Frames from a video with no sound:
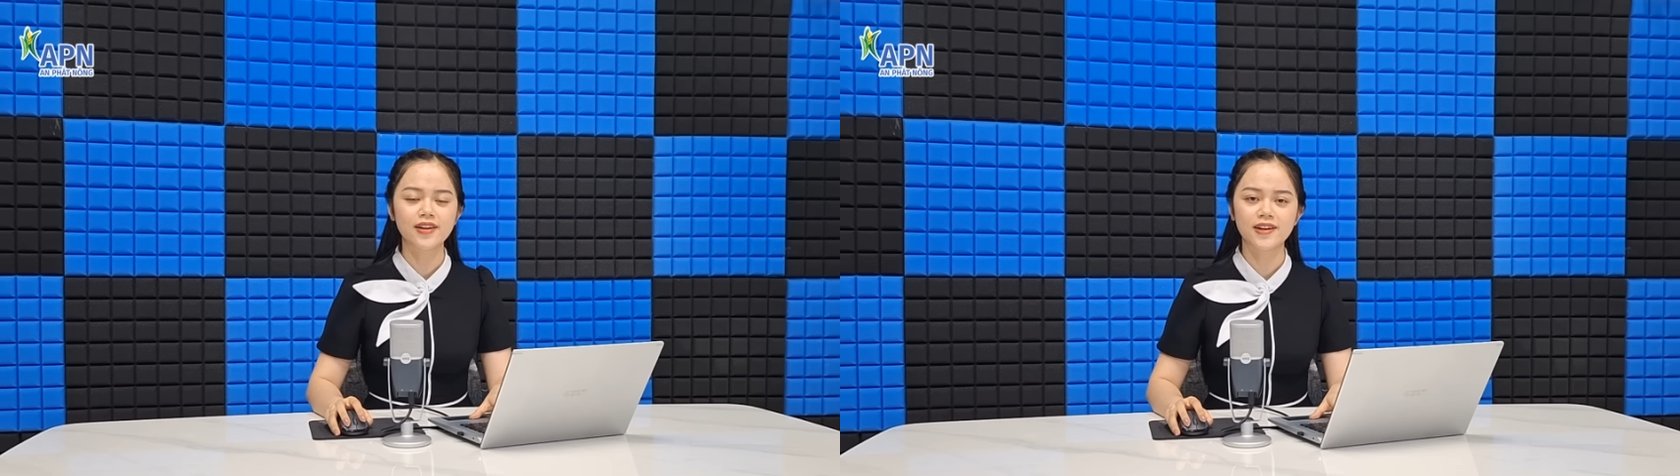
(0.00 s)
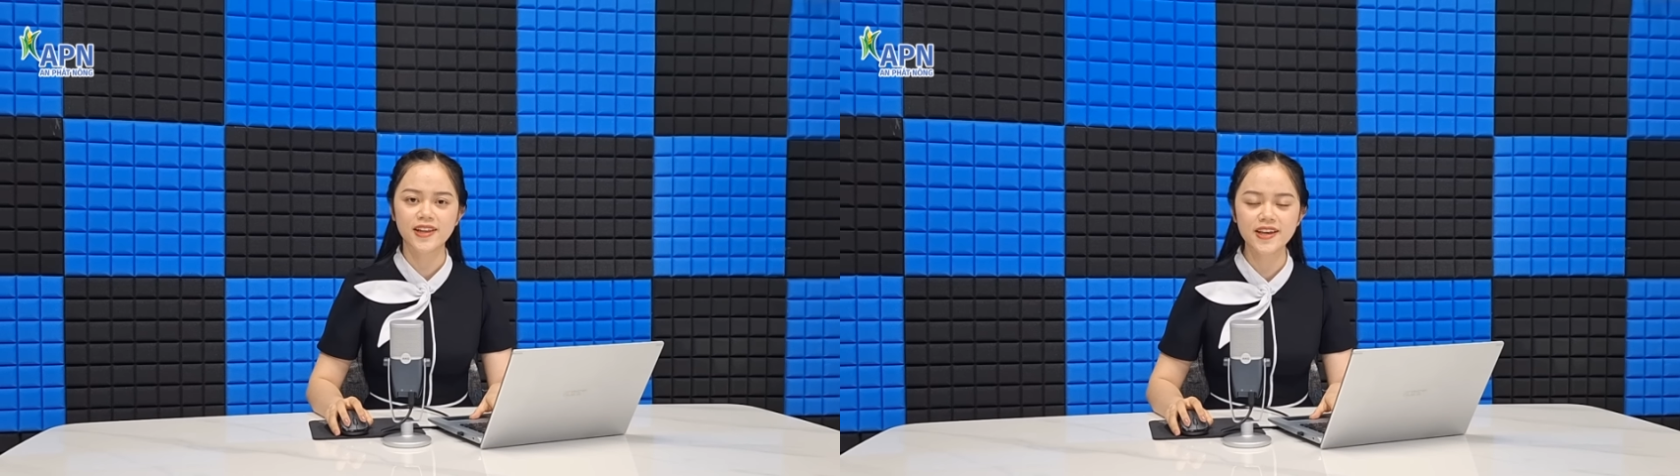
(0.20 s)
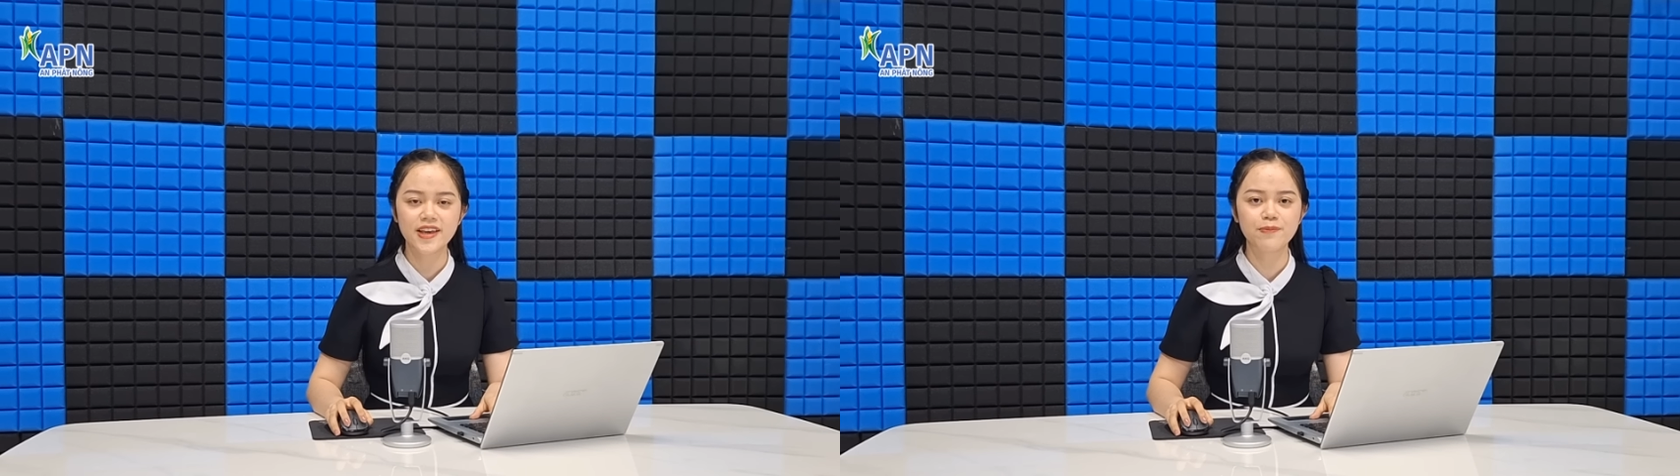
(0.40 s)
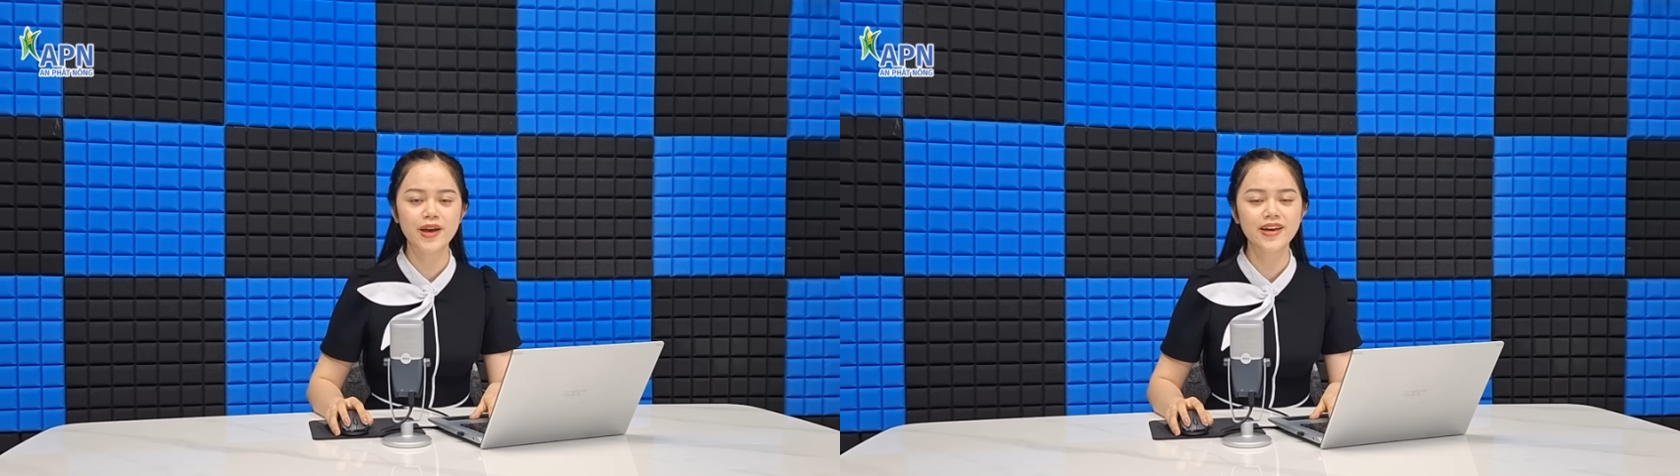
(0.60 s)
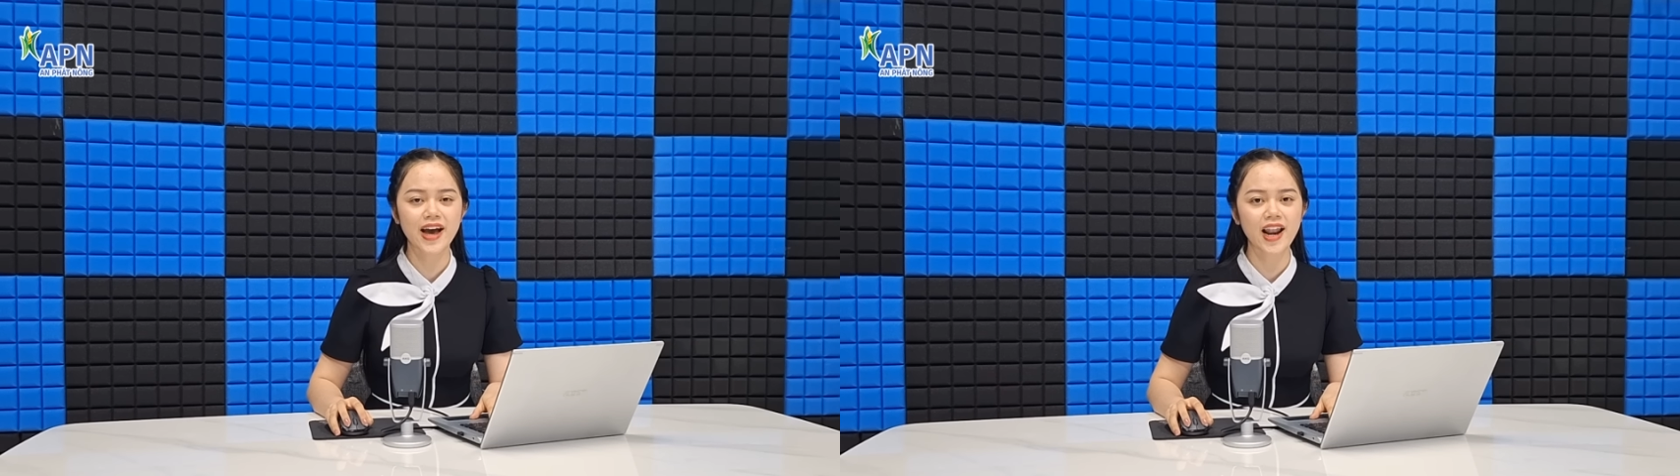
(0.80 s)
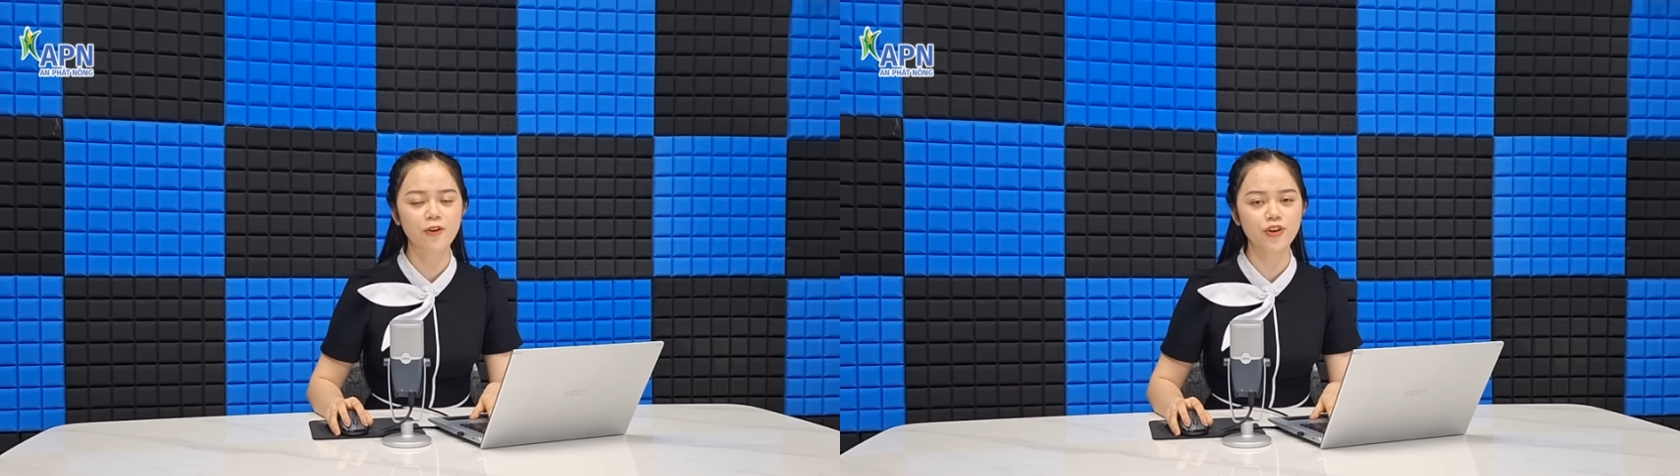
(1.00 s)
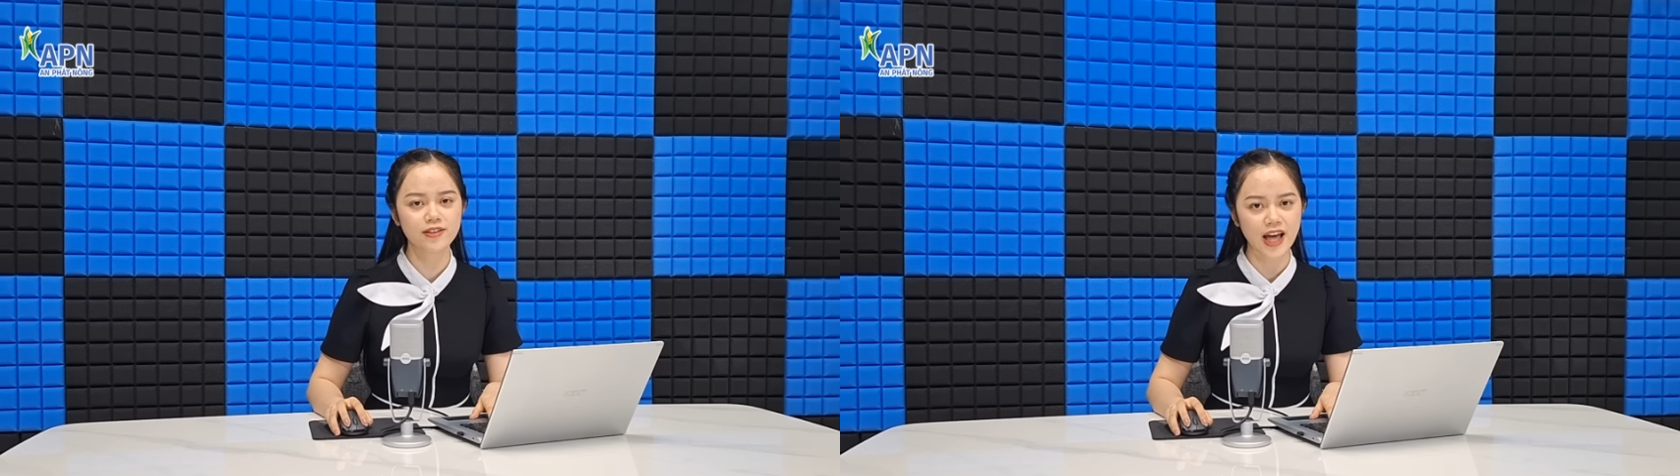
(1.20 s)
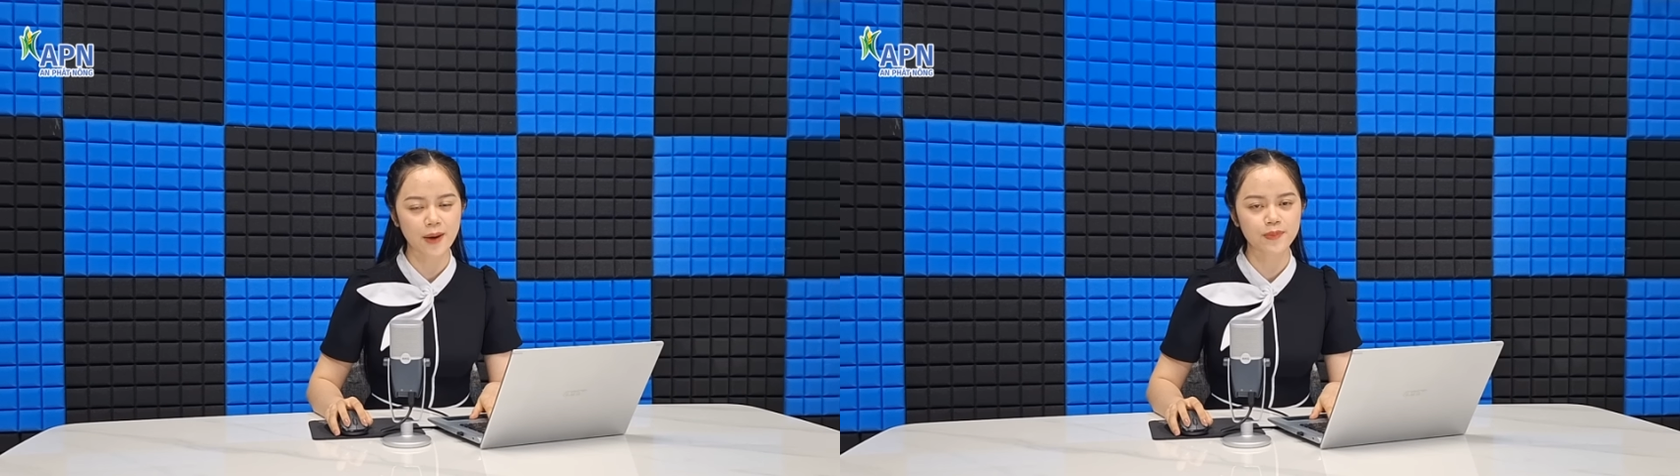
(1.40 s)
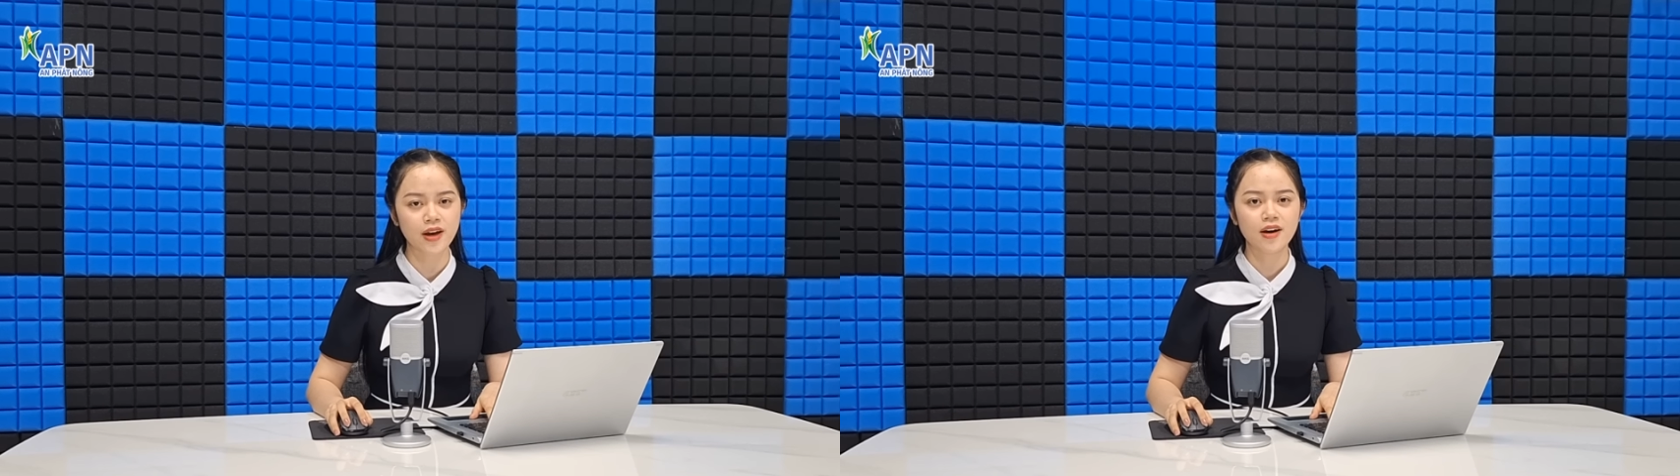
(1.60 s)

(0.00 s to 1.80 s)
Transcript: thời tiết diễn biến khá là phức tạp